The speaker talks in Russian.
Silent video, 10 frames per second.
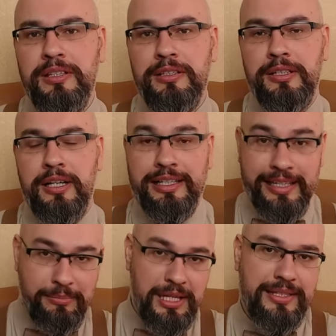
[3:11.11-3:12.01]
Э,
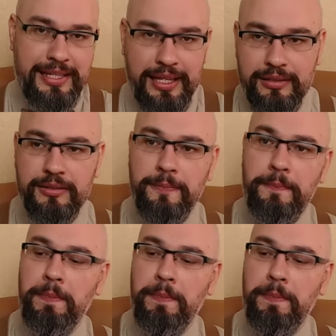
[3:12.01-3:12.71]
комитет